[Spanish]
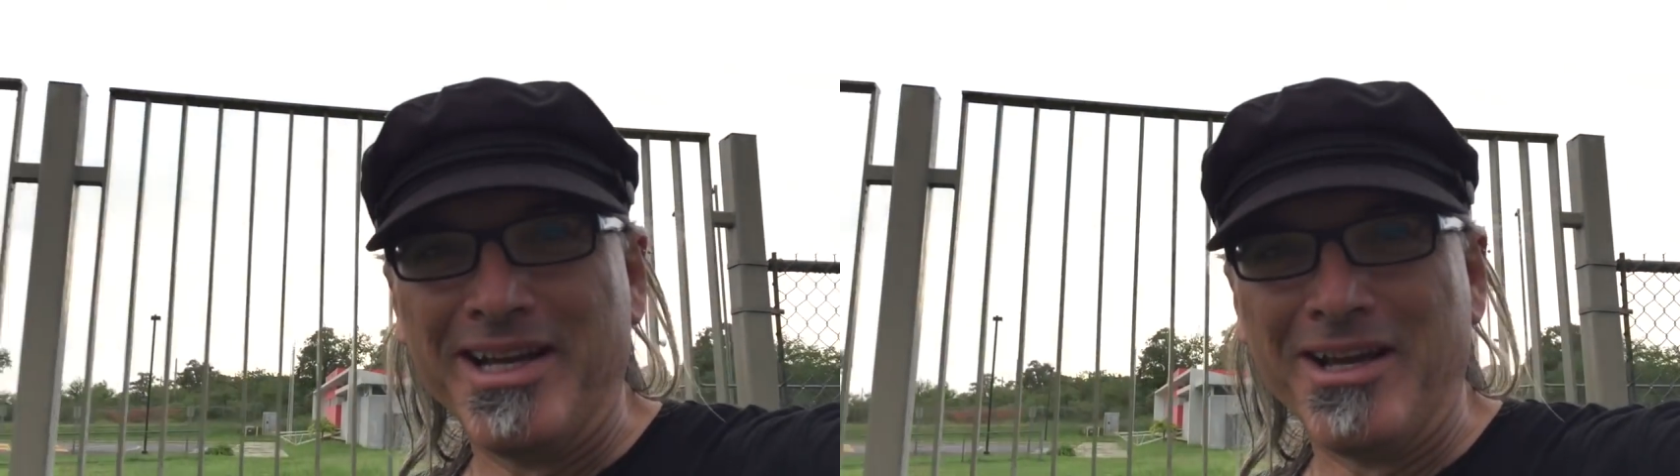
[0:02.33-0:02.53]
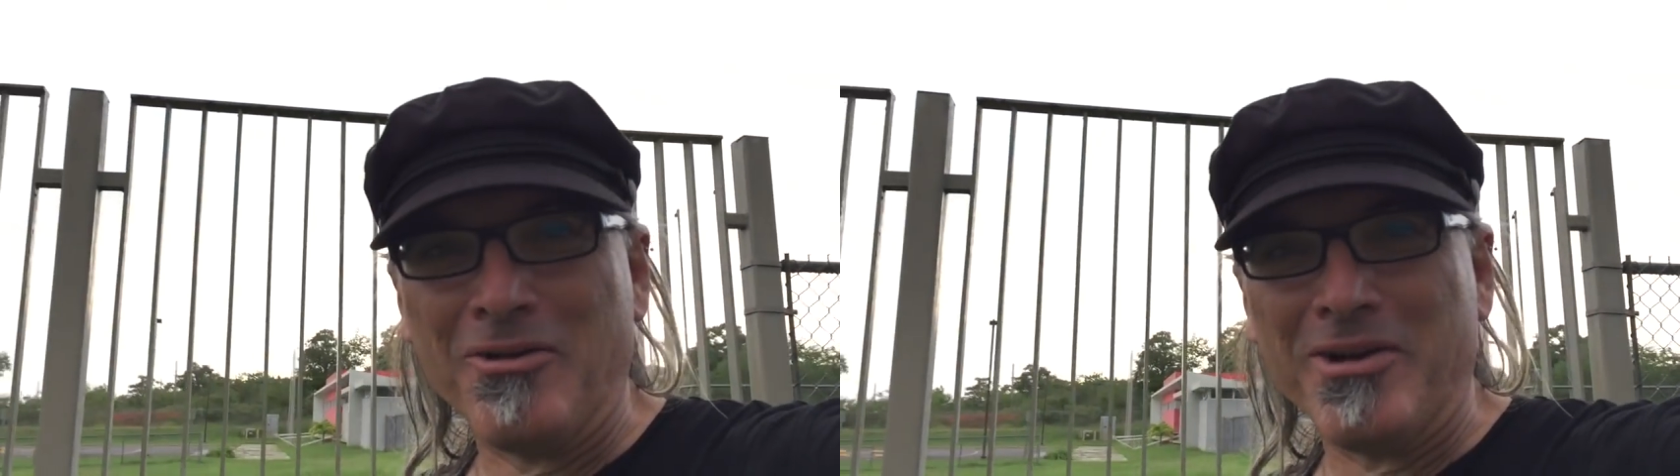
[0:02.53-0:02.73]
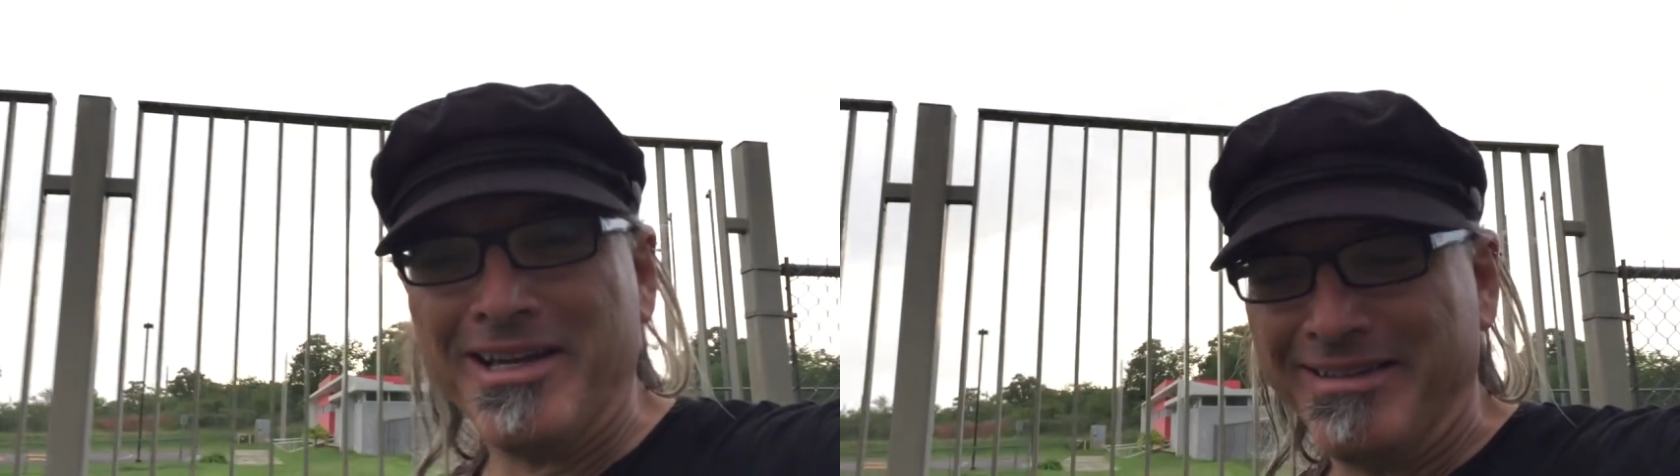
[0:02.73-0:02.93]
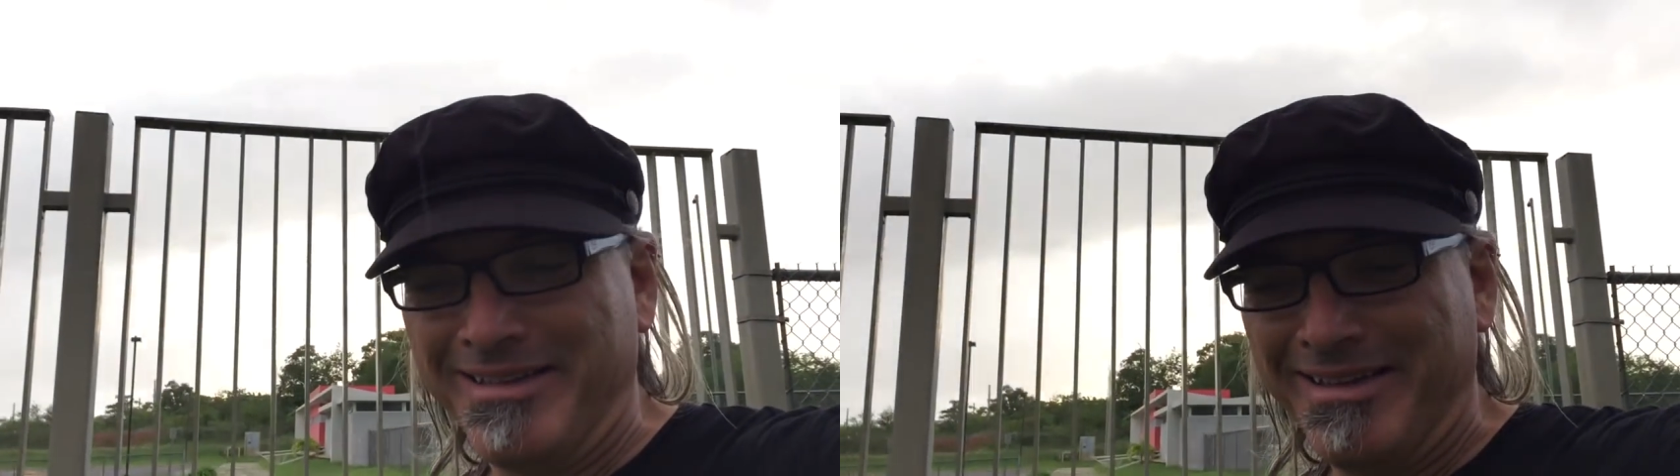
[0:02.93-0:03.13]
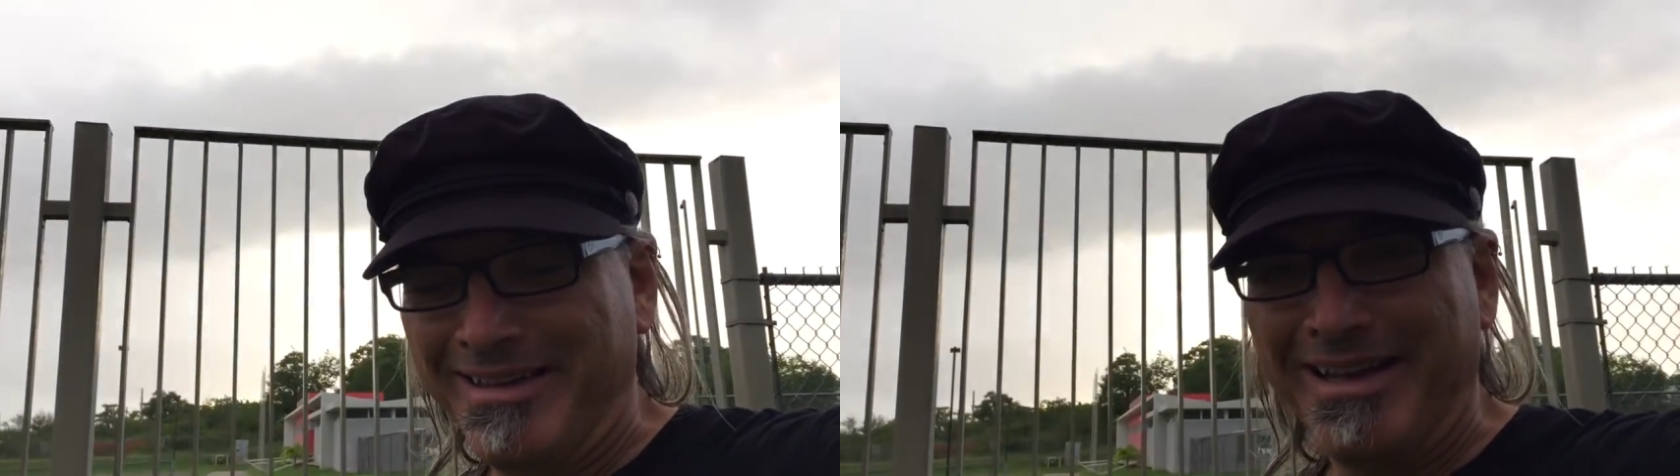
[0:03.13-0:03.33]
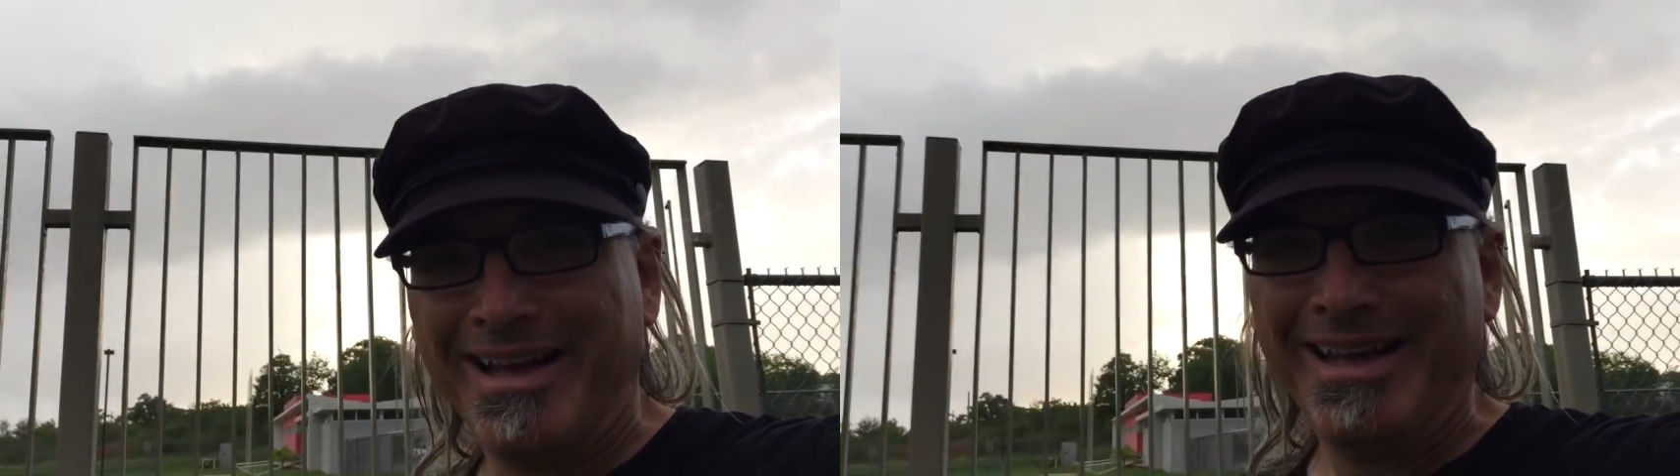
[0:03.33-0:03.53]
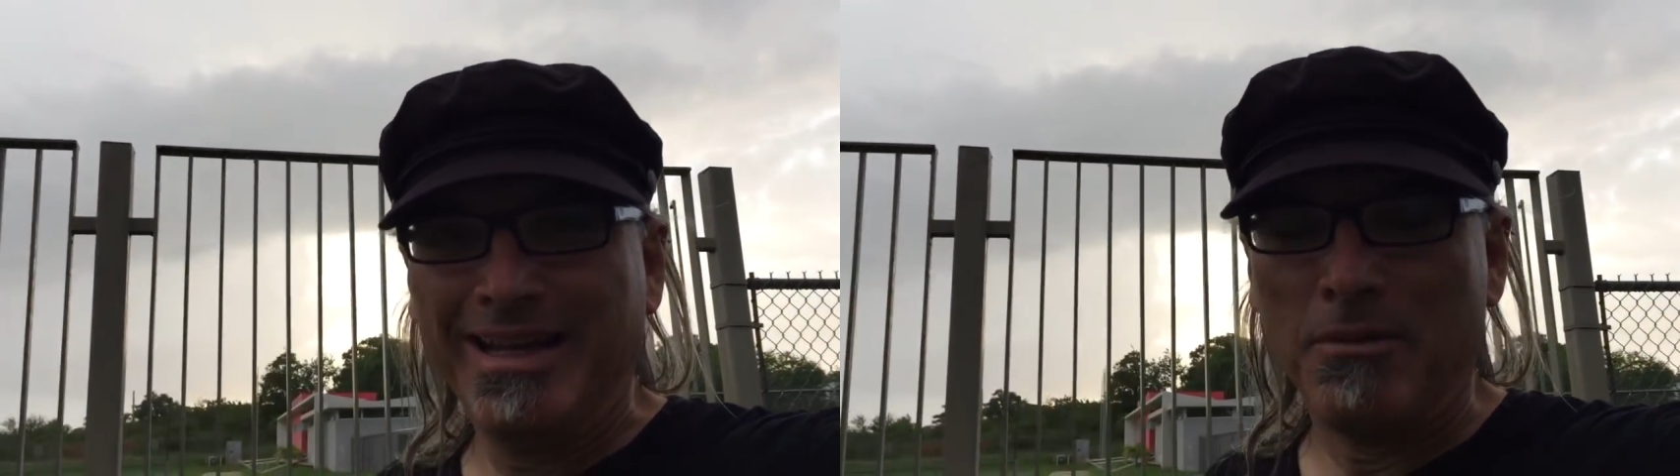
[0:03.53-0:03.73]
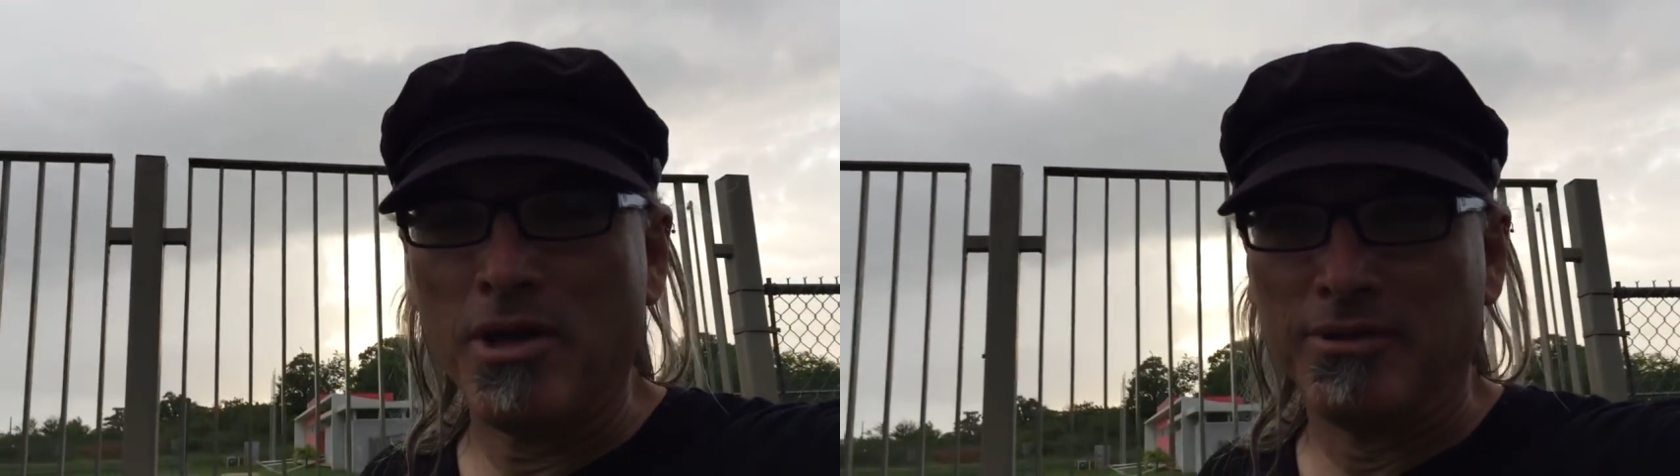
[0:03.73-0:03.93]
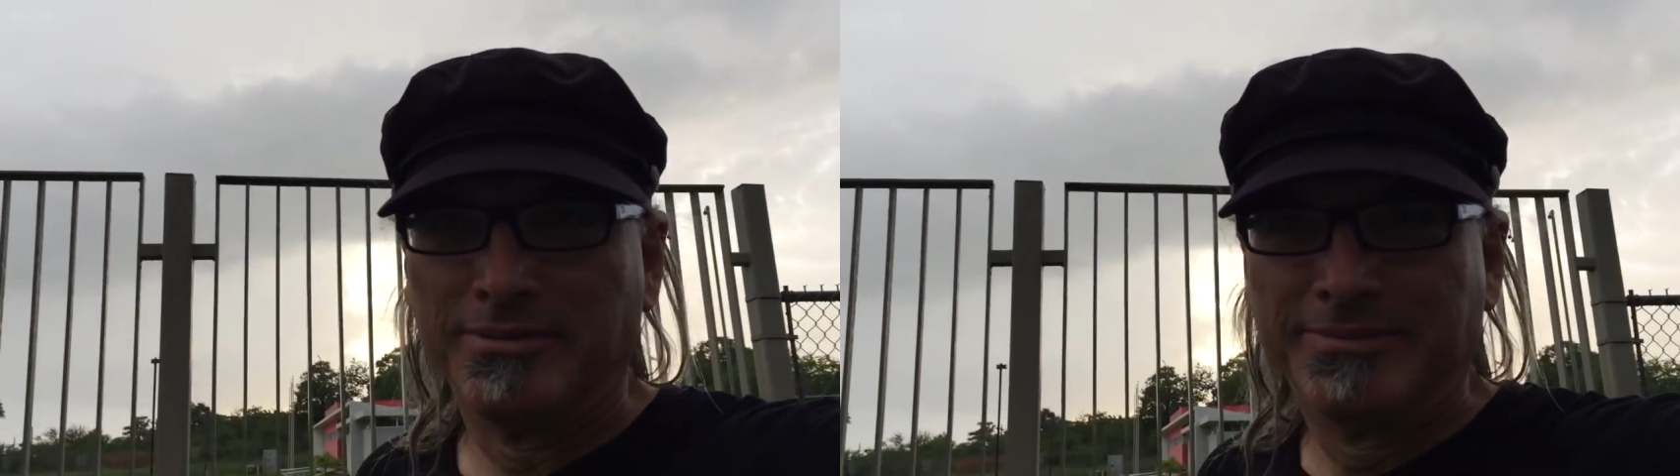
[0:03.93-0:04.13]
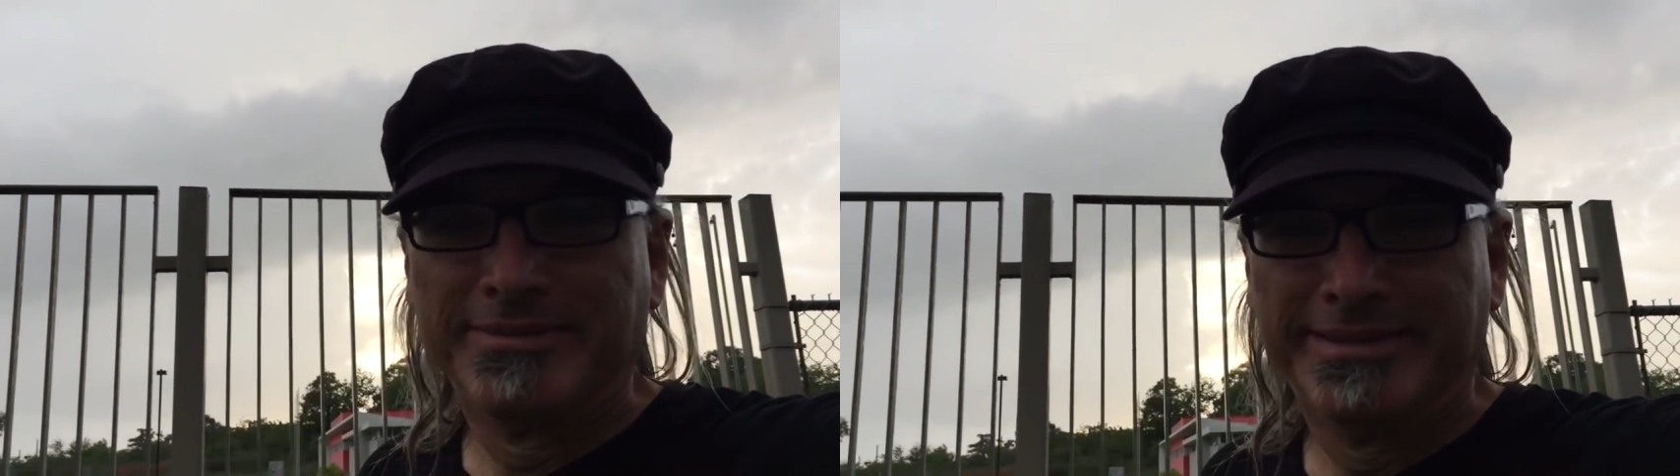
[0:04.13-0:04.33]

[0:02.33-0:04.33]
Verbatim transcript: en el oeste de la isla, bueno,